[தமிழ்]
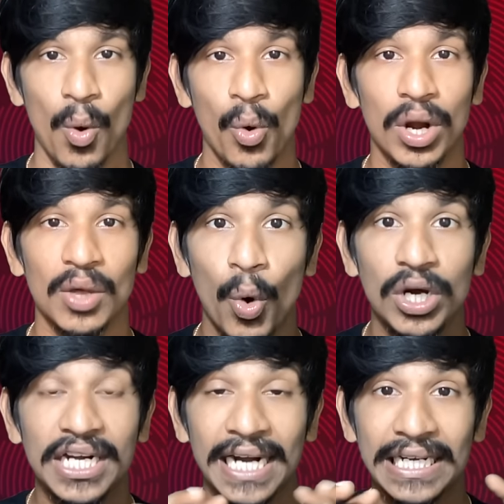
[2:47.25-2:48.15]
உங்களை
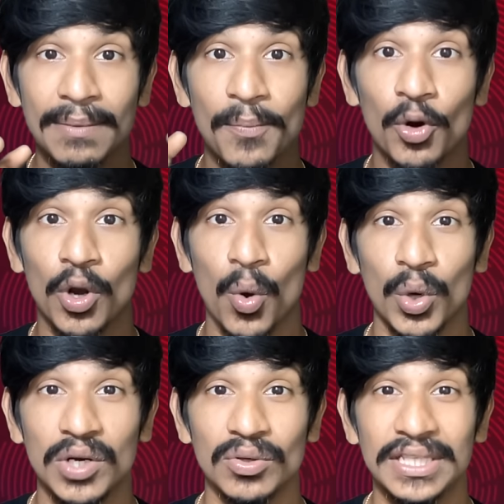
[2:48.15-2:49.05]
ஒரு கட்டமைப்புக்குள்ளே
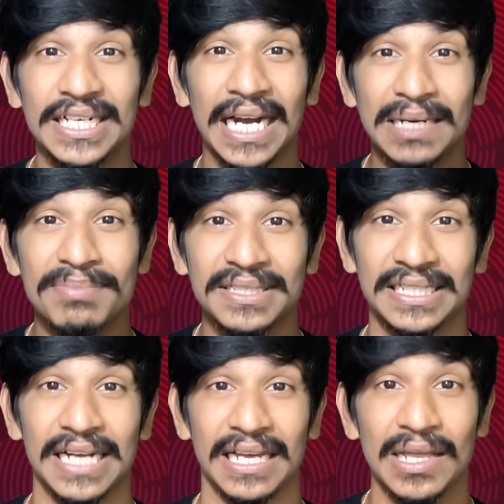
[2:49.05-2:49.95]
கொண்டு வந்து
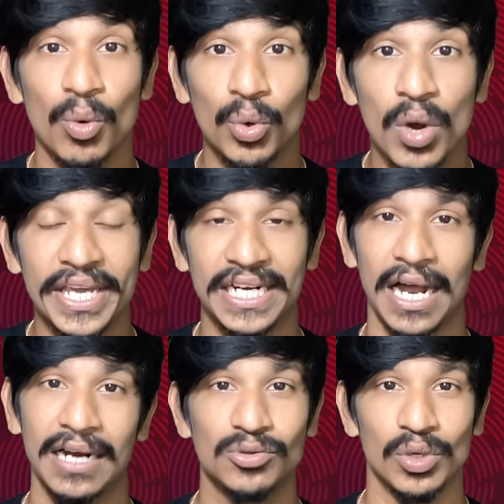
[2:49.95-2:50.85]
கட்டுப்படுத்துறதுக்காக தான்
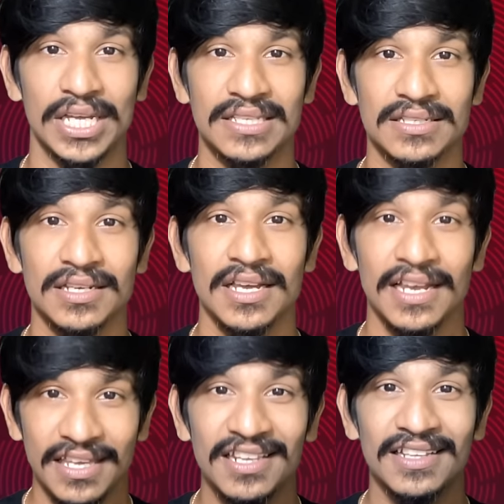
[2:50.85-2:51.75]
உருவாக்கியிருக்காங்கன்னு சொல்லியாச்சு
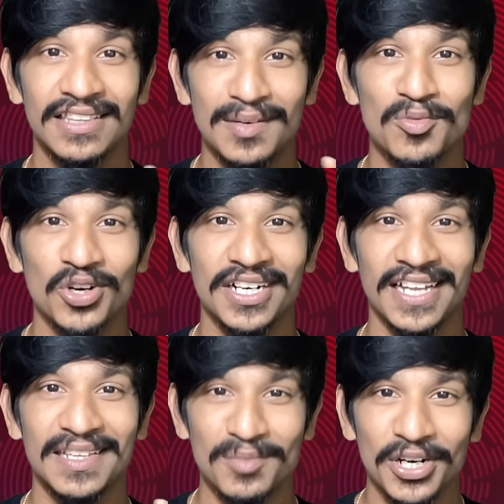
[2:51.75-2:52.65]
இதில் திருமூலன்
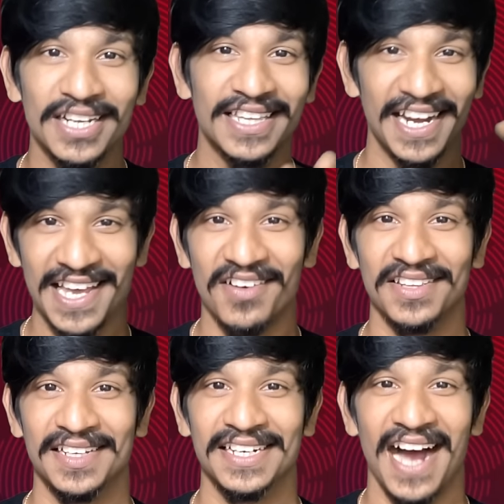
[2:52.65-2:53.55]
காந்தி மட்டும் என்ன தனியாக
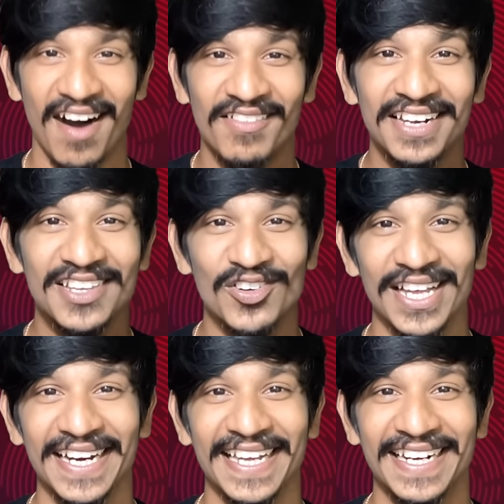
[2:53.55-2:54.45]
வந்துடுறாரு அவர்
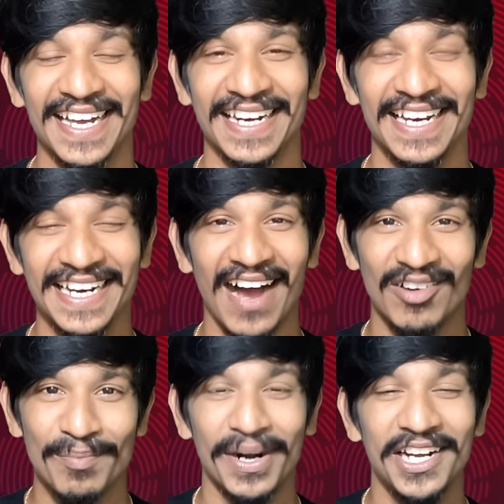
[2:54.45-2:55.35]
அதுக்குள்ளாக இருக்காரு இங்க
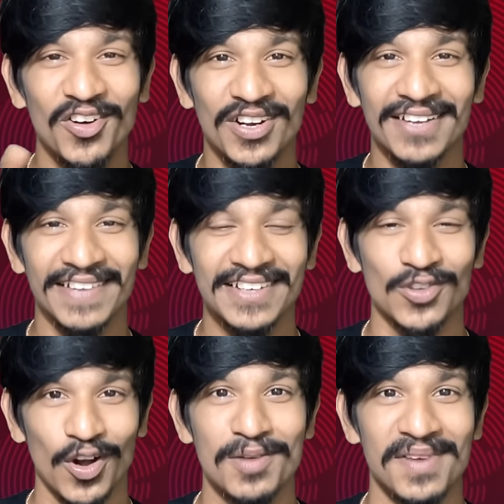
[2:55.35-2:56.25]
அவரை பர்டிகுலராக வேற
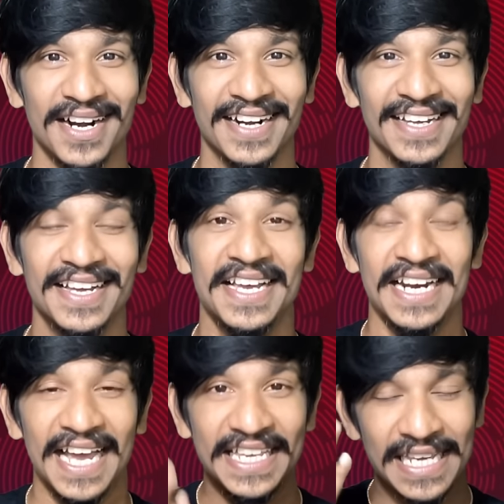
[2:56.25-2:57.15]
சொல்லணுமா நான்
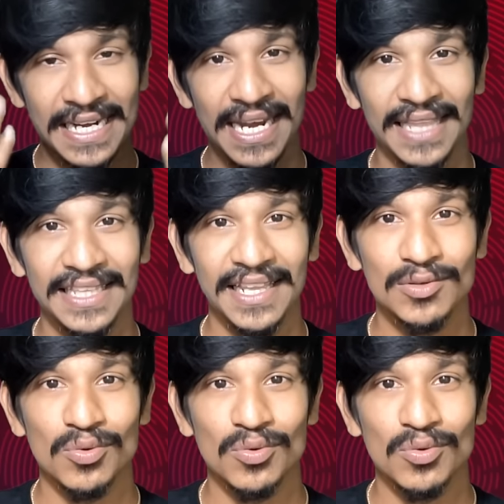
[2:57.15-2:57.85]
நான் எல்லாத்தையும் தான்